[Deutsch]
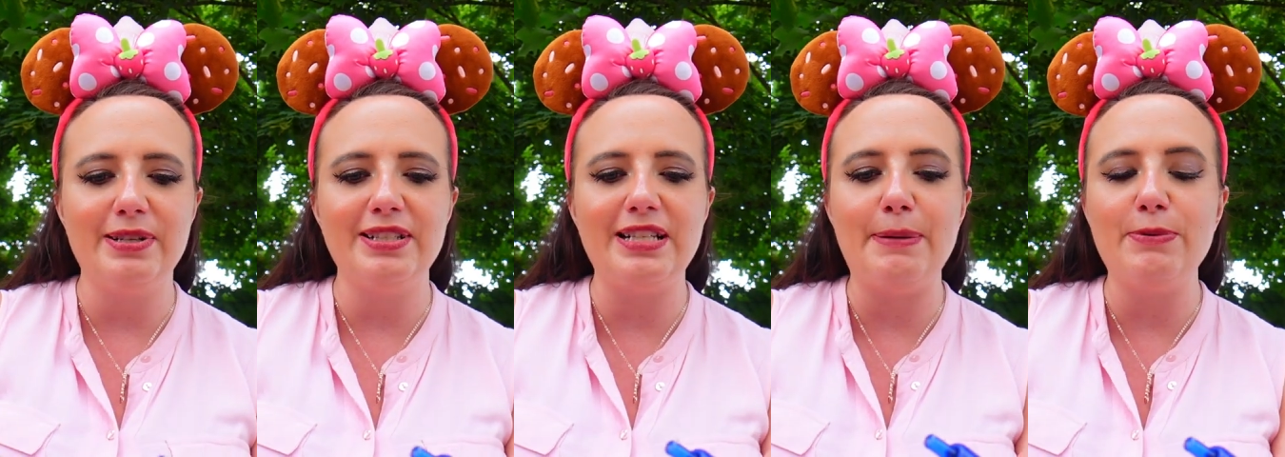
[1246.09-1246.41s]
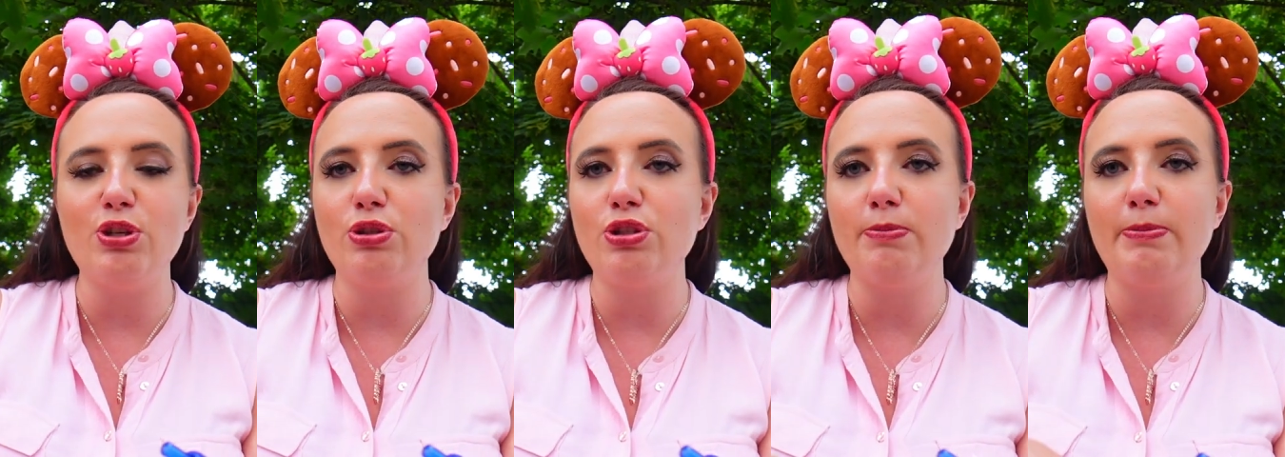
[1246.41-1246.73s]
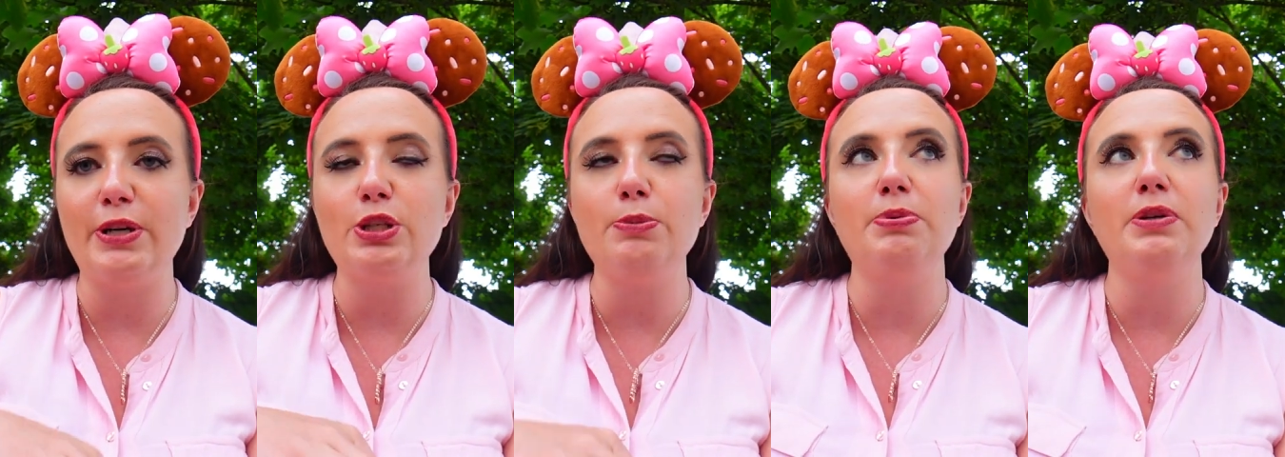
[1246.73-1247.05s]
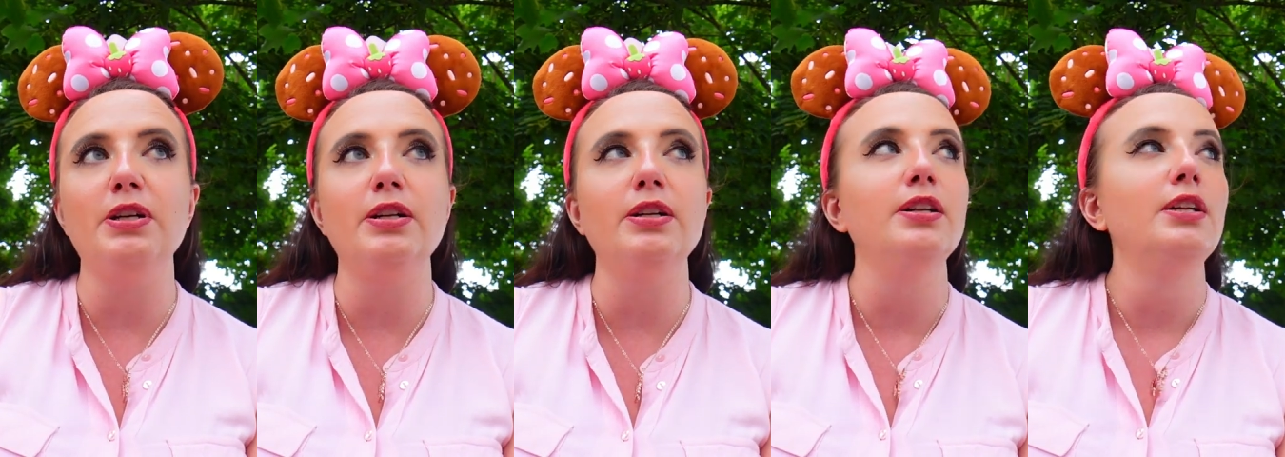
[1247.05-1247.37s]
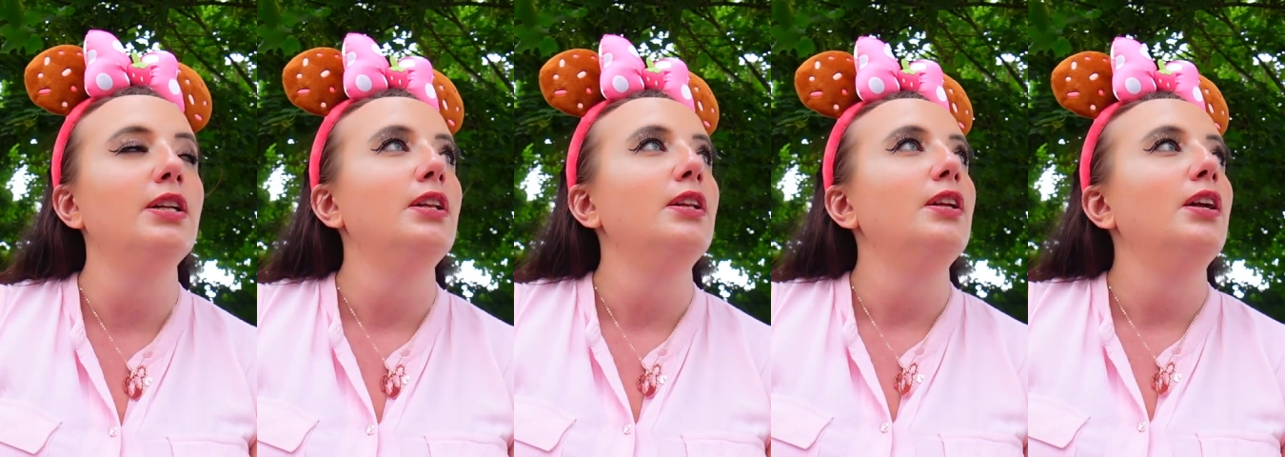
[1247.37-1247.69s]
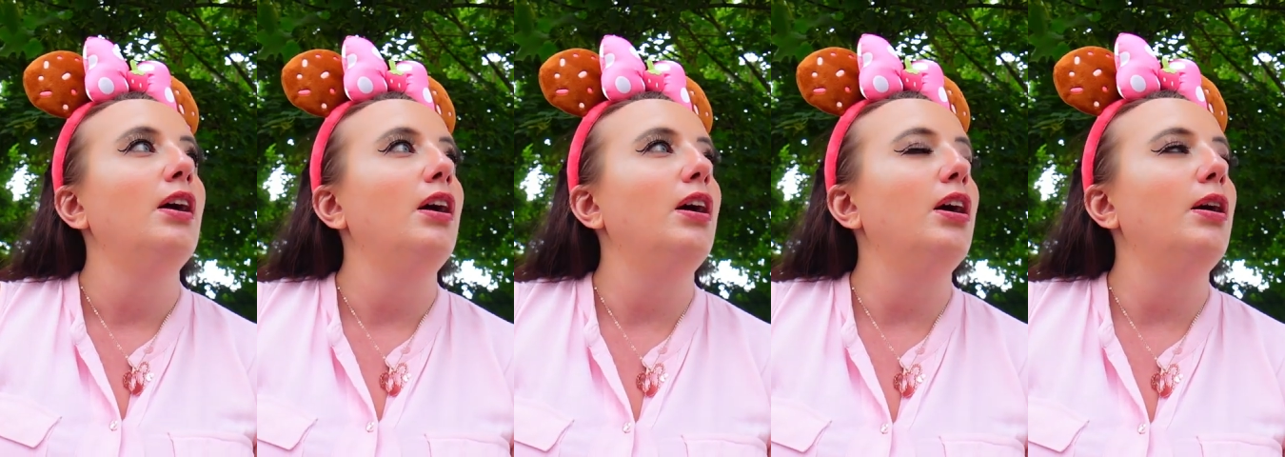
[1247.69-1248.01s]
Das habe ich auch zum Beispiel
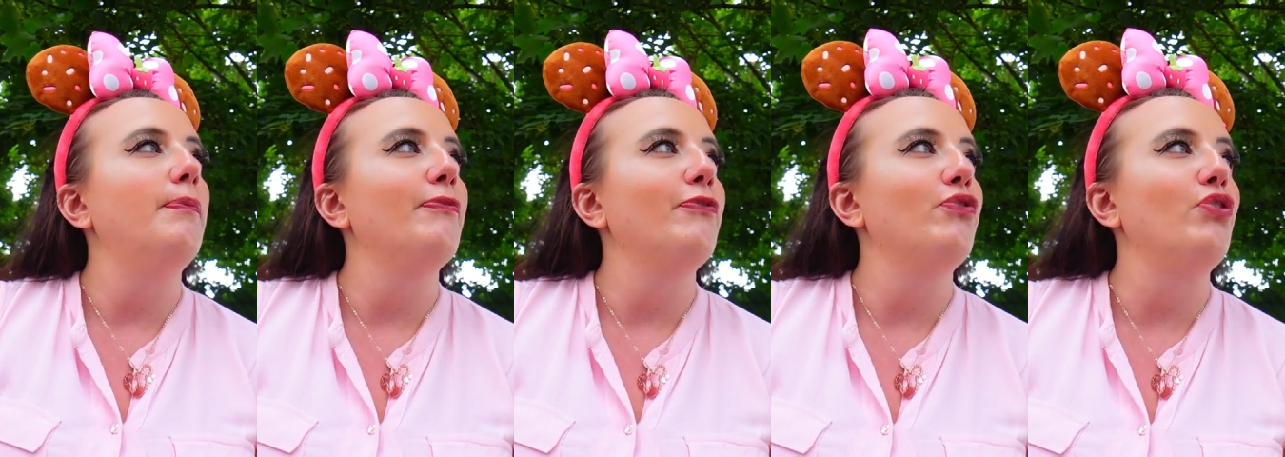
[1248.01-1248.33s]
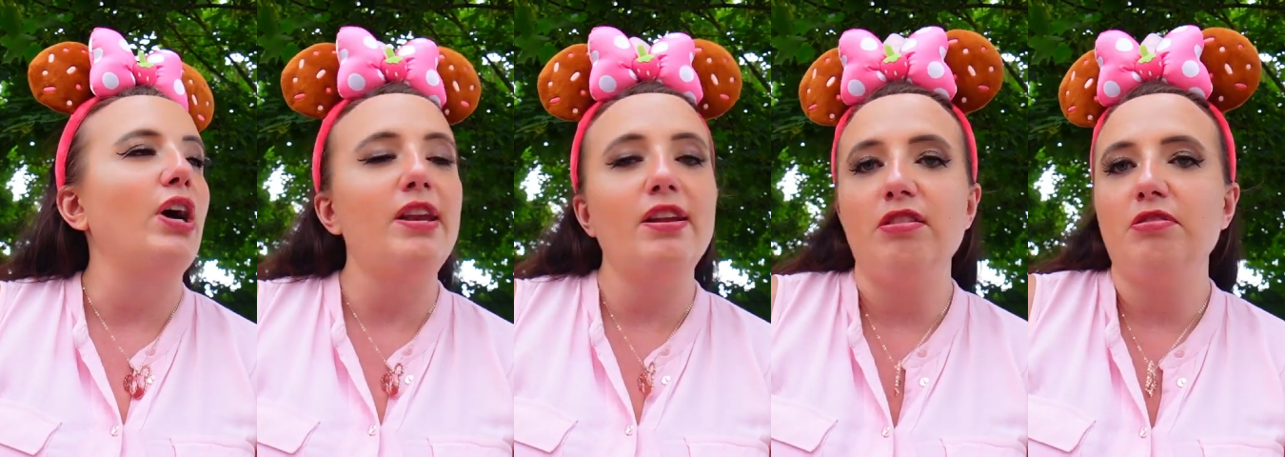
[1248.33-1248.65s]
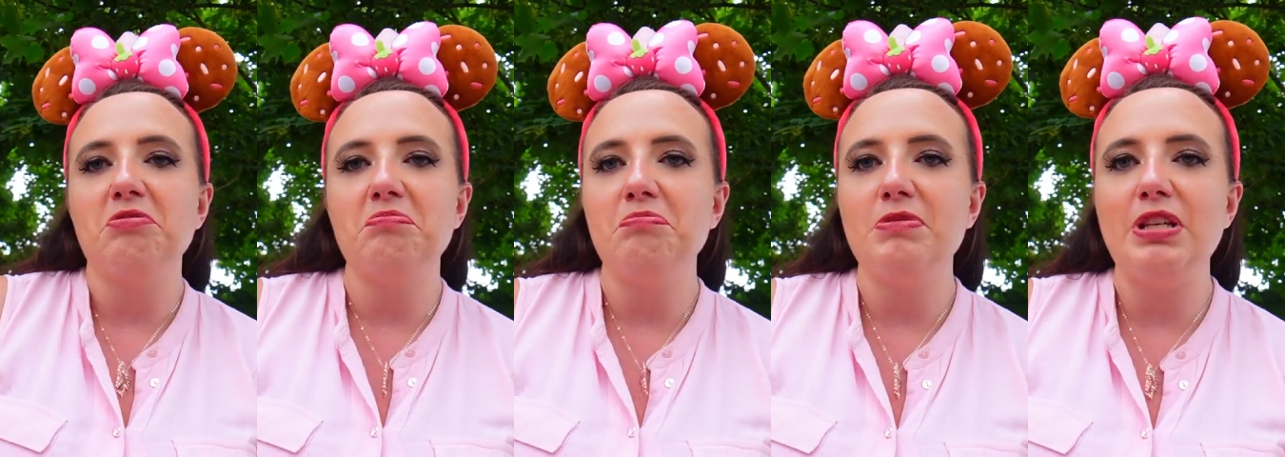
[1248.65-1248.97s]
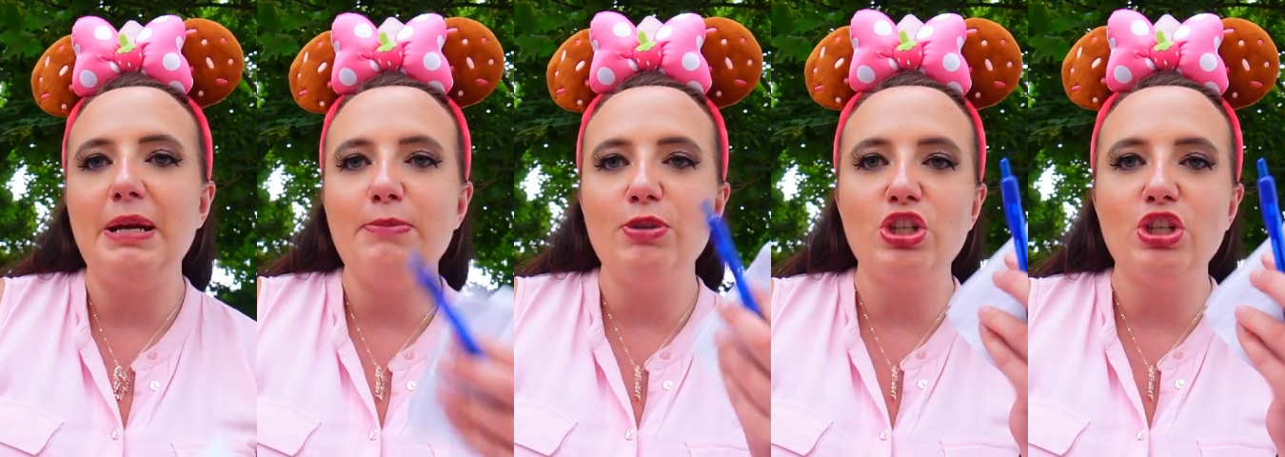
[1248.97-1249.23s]
ähm, für andere Themen.